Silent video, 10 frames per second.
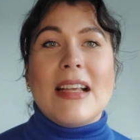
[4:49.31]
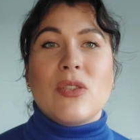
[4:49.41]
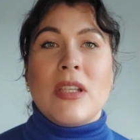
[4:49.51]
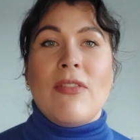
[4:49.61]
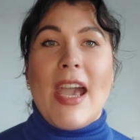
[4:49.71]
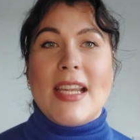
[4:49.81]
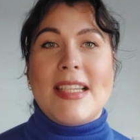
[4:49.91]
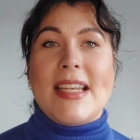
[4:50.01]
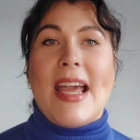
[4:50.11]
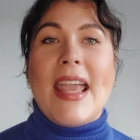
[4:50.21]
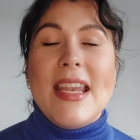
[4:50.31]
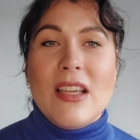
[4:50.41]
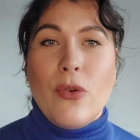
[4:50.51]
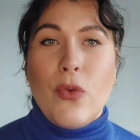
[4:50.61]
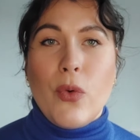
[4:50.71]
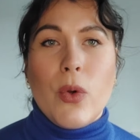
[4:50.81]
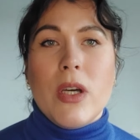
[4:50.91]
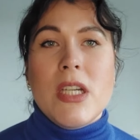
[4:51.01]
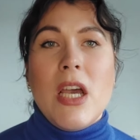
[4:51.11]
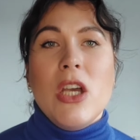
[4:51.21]
Also ihr werdet dann dahin
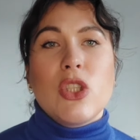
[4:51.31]
geführt